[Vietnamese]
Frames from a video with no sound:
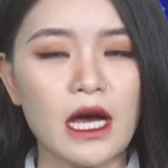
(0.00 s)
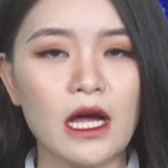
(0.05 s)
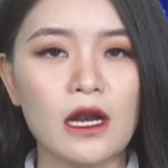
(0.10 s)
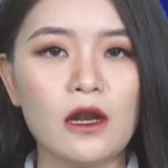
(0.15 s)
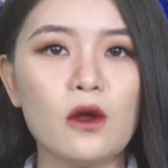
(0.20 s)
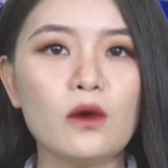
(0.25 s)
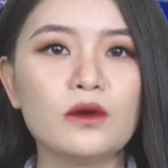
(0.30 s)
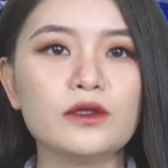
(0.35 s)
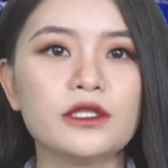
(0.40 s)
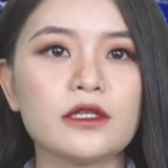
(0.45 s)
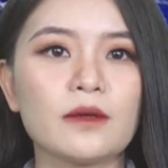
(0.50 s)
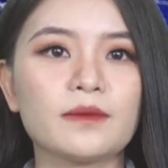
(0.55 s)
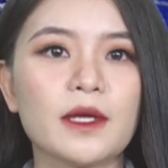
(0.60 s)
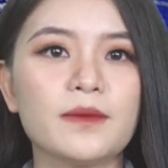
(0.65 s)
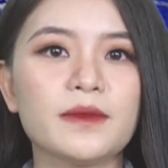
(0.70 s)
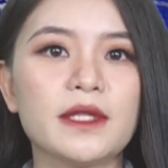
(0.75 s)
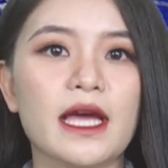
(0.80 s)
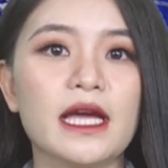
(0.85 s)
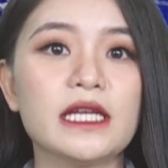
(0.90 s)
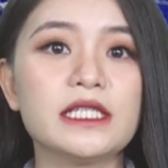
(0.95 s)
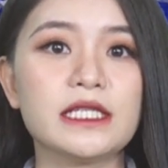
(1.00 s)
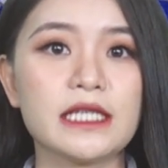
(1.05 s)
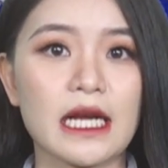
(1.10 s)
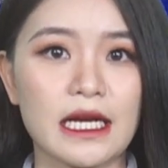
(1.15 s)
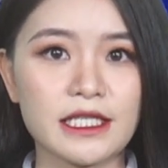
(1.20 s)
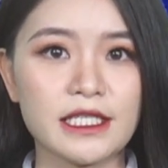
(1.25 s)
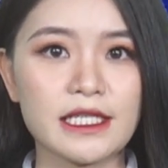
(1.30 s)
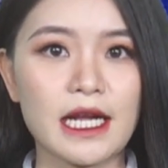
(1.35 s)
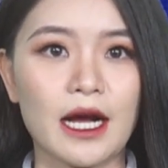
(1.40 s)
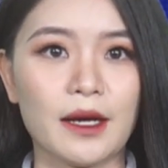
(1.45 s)
luôn trong tâm thế sẵn
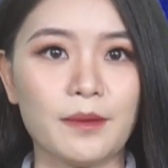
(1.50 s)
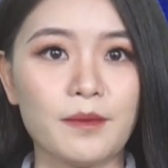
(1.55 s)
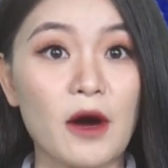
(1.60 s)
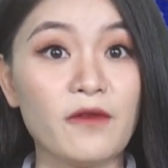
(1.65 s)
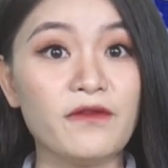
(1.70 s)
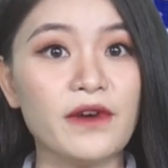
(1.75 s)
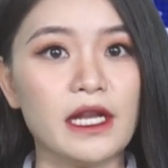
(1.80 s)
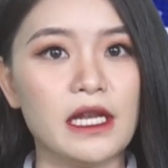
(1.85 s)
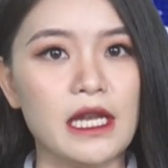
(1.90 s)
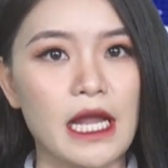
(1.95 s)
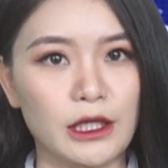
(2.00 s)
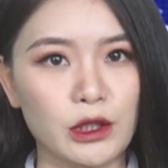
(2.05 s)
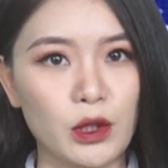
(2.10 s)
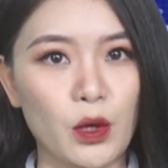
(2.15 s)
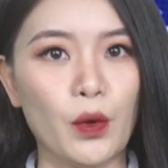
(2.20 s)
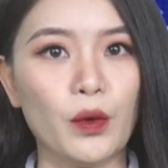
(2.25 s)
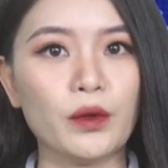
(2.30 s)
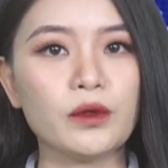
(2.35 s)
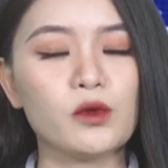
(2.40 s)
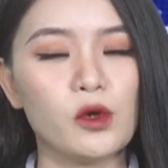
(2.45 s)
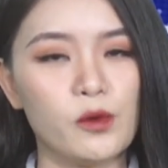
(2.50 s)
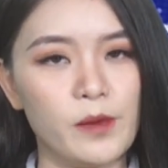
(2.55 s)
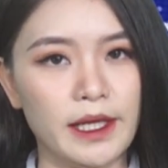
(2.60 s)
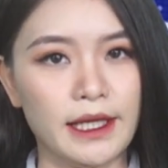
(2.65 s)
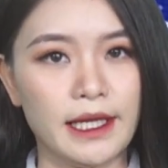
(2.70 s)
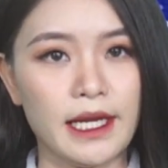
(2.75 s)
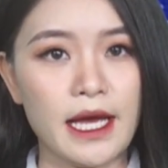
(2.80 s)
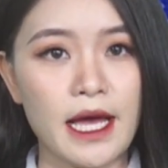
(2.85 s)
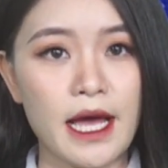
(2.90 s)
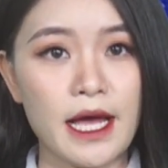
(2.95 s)
sàng bảo vệ lãnh thổ của mình,
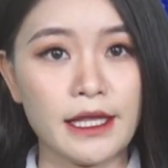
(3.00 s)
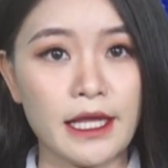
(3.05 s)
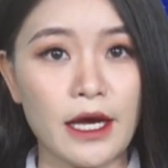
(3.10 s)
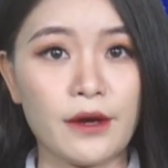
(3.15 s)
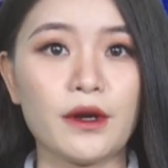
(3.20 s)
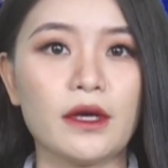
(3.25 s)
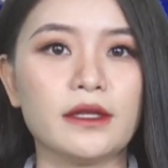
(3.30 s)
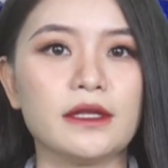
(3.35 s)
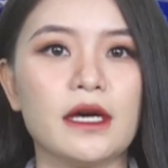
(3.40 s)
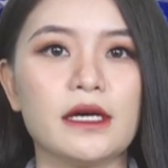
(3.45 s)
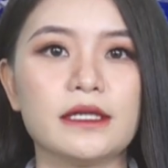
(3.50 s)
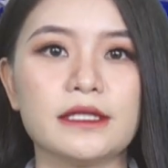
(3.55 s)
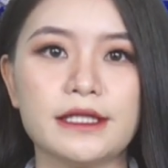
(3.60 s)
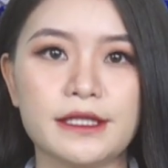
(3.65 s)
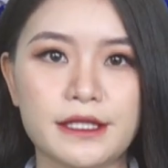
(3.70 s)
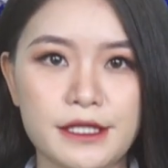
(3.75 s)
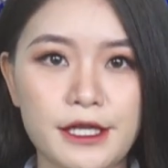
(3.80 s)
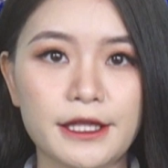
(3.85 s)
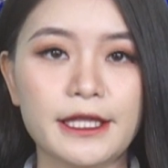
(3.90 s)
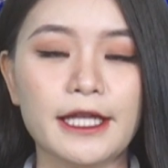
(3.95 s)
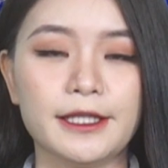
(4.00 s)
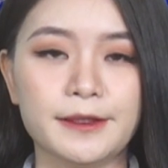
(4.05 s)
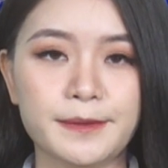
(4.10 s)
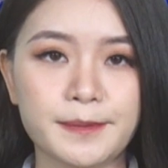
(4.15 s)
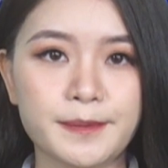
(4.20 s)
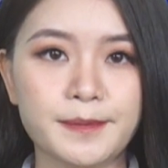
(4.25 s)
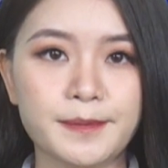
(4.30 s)
theo Reuters đưa tin.